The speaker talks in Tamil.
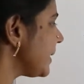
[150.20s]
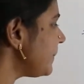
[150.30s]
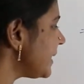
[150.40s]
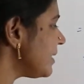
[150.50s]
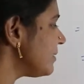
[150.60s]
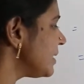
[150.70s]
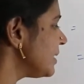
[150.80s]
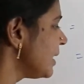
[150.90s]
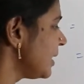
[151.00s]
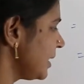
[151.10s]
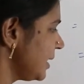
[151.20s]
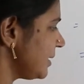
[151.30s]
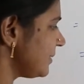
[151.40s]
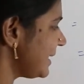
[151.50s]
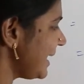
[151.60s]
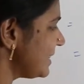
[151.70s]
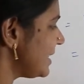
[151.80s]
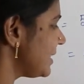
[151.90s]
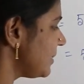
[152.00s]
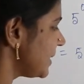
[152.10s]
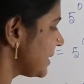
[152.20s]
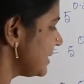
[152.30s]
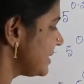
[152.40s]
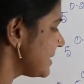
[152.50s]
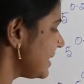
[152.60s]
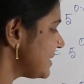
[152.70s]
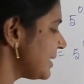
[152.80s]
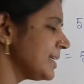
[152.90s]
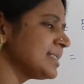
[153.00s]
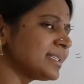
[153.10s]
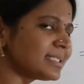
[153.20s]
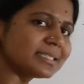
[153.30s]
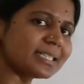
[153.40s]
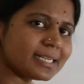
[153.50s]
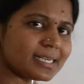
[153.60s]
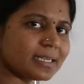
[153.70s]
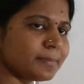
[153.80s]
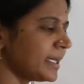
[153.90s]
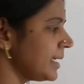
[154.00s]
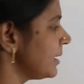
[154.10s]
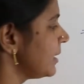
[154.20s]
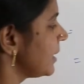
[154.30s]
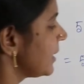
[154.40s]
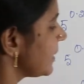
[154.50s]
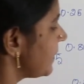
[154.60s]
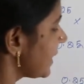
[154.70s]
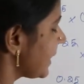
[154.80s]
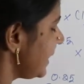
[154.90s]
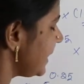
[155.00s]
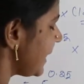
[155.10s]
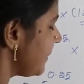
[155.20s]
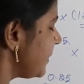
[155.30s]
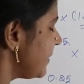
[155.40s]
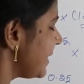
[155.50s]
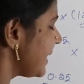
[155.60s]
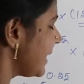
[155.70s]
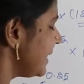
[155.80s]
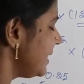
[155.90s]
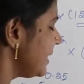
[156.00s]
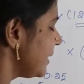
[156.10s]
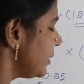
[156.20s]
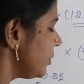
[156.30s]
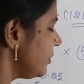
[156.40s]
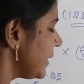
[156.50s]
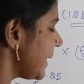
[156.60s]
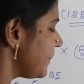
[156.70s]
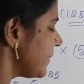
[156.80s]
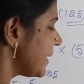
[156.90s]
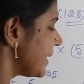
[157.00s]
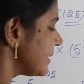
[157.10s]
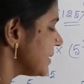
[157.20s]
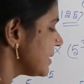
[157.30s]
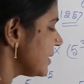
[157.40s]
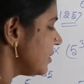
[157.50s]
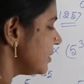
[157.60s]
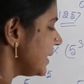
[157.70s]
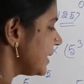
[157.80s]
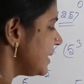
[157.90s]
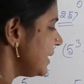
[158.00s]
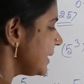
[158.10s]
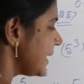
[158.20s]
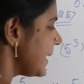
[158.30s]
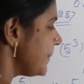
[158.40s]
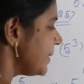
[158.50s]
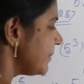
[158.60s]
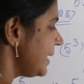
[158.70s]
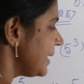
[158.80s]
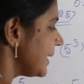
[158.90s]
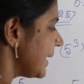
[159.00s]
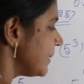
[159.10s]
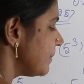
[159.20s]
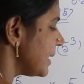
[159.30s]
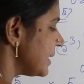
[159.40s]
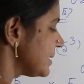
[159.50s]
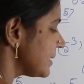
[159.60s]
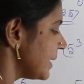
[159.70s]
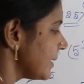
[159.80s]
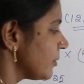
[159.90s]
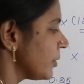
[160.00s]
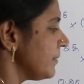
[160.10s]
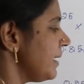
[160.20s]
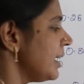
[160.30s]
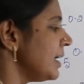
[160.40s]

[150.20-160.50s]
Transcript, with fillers: இப்போ என்ன ஆகுது இது வந்துட்டு எந்த டேர்ம் இருக்குது சர்ட்ஸ் அண்ட் ரிசர்ச் ஜென்ரல் டேர்ம் என்ன இங்கே பாருங்க ஏ பவர் என் இன்ட்டு ஏ பவர் என் இஸ் ஈக்குவல் டு என்னது ஏ பவர் என் ப்ளஸ் என் ஓகேவா